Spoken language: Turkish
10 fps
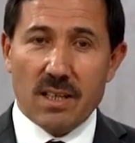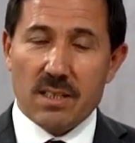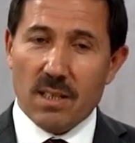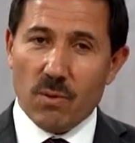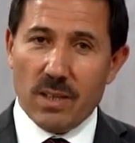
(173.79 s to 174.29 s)

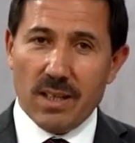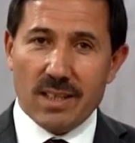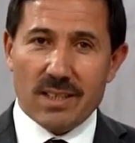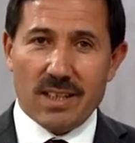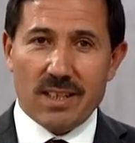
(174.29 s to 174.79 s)
Sevgili
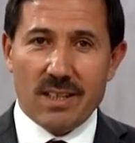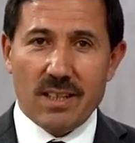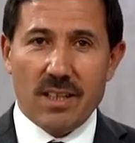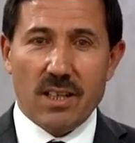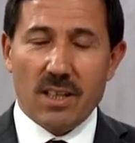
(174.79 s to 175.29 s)
gençler,
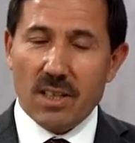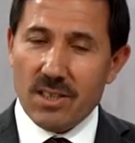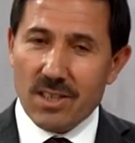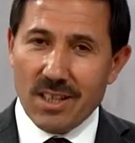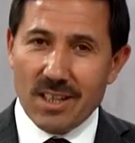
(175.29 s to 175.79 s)
iyi
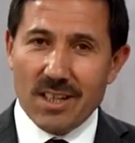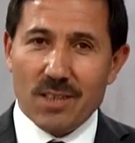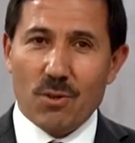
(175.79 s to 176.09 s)
seyirler